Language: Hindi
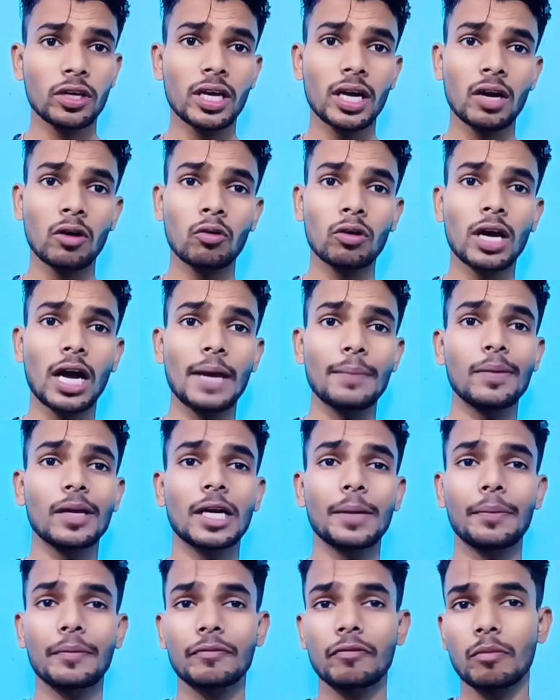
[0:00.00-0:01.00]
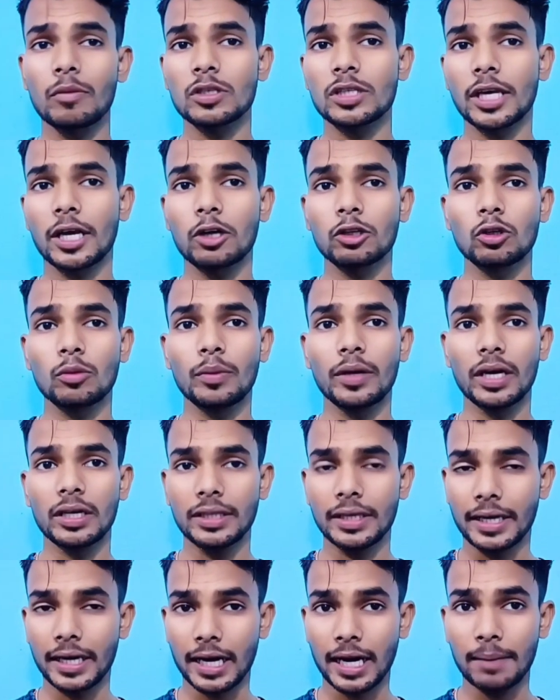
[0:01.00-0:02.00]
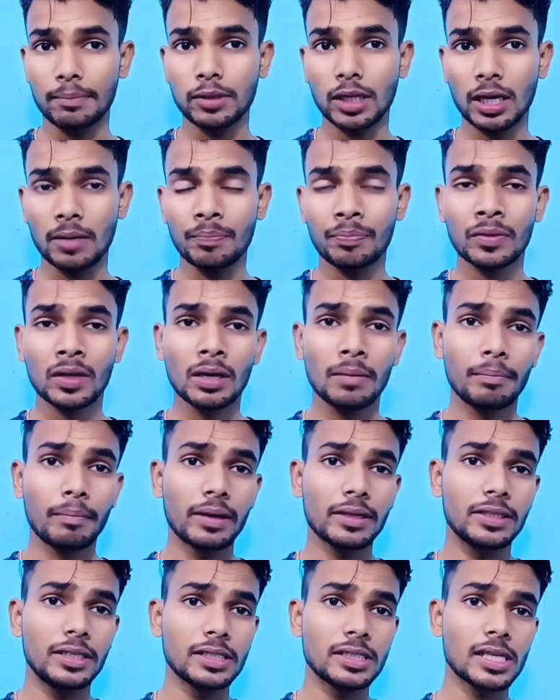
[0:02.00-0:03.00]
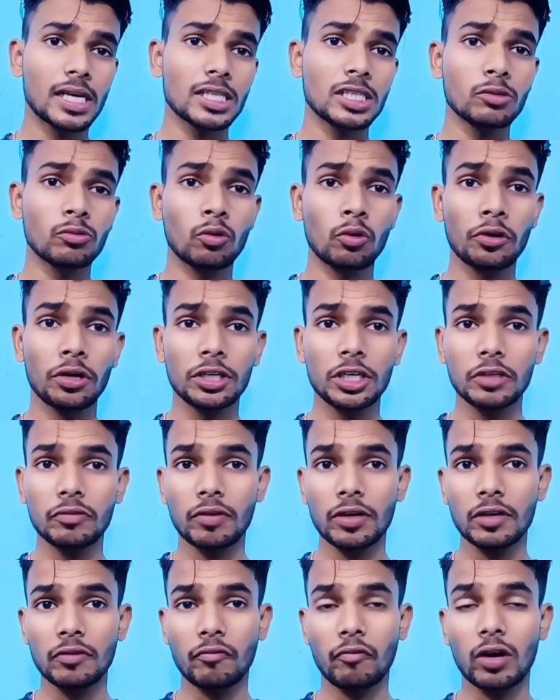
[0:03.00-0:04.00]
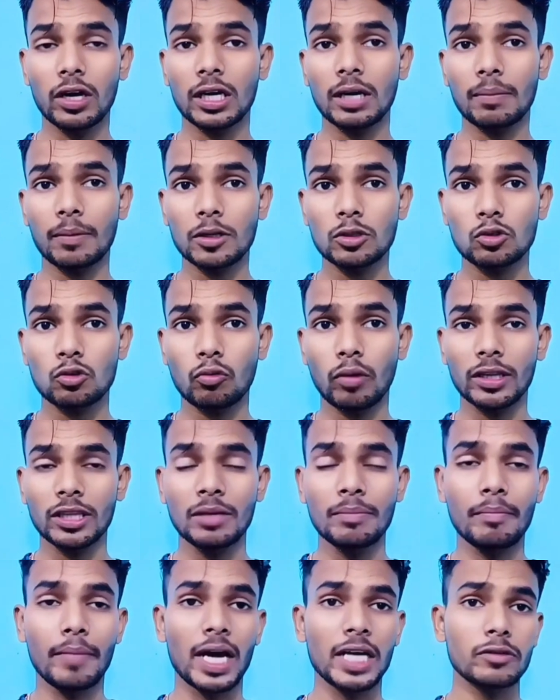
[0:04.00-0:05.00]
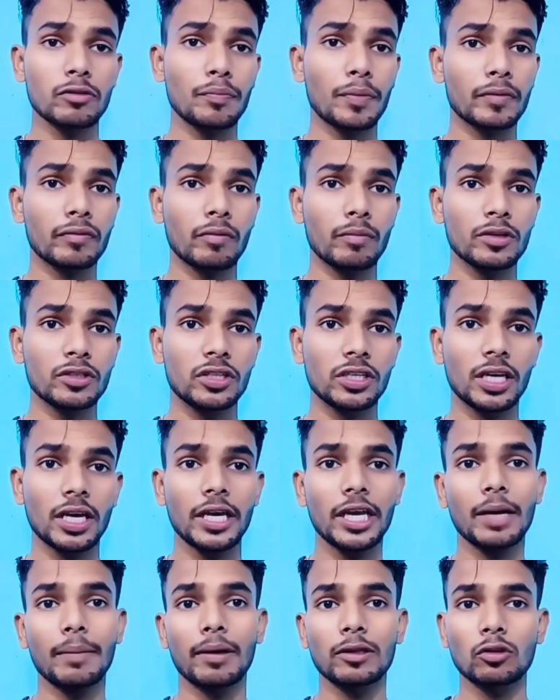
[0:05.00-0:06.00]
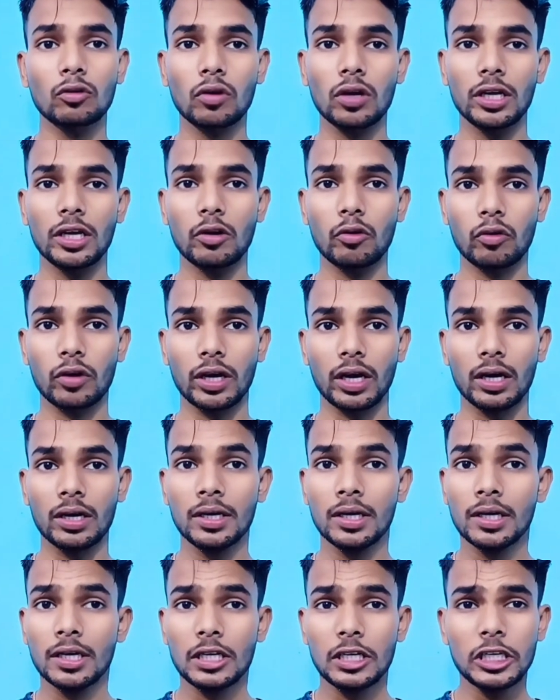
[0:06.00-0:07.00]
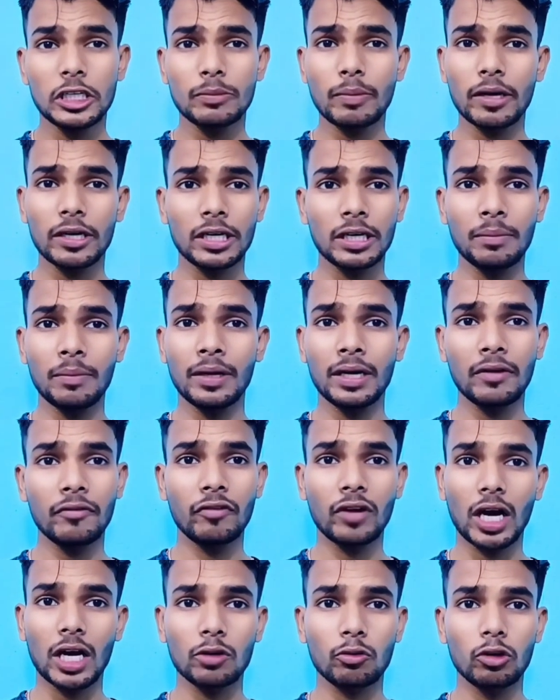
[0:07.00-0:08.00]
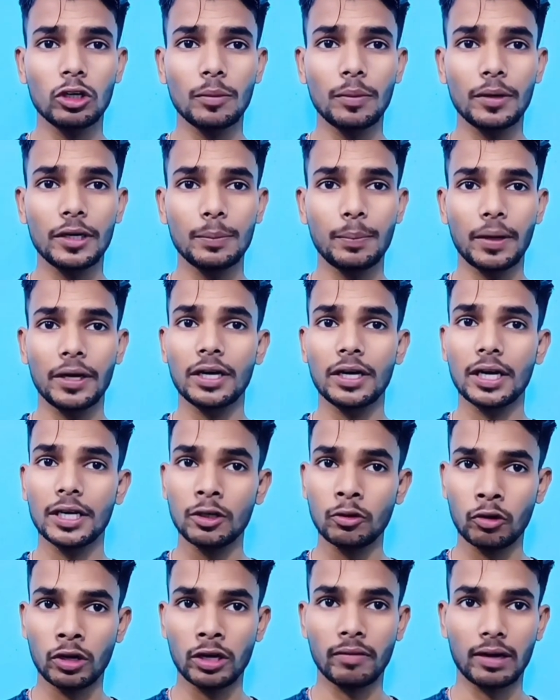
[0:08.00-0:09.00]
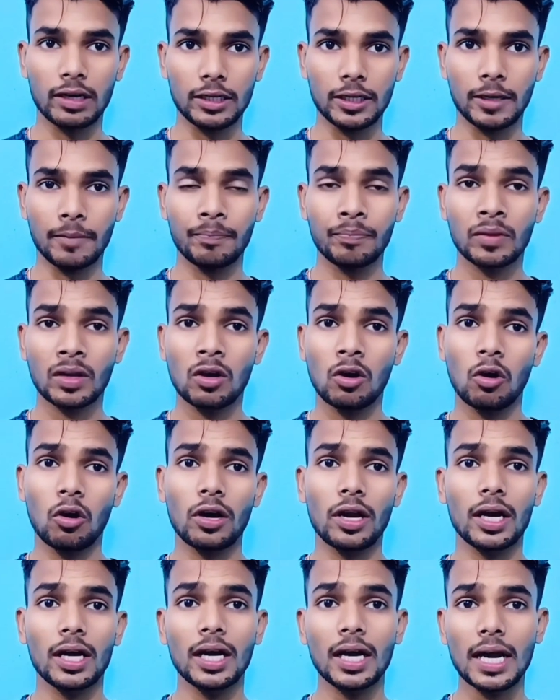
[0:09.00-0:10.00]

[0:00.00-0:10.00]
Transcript: क्योंकि अगर उनका आईपीएल का परफॉर्मेंस देखे तो बेहद ही खराब था बट जिस तरह से उन्होंने टी ट्वेंटी वर्ल्ड कप के शुरुआती मैच में परफॉर्मेंस दिया एक बात तो क्लियर हो गया इस बार टीम इंडिया विराट कोहली पर डिपेंड नहीं होने वाली है और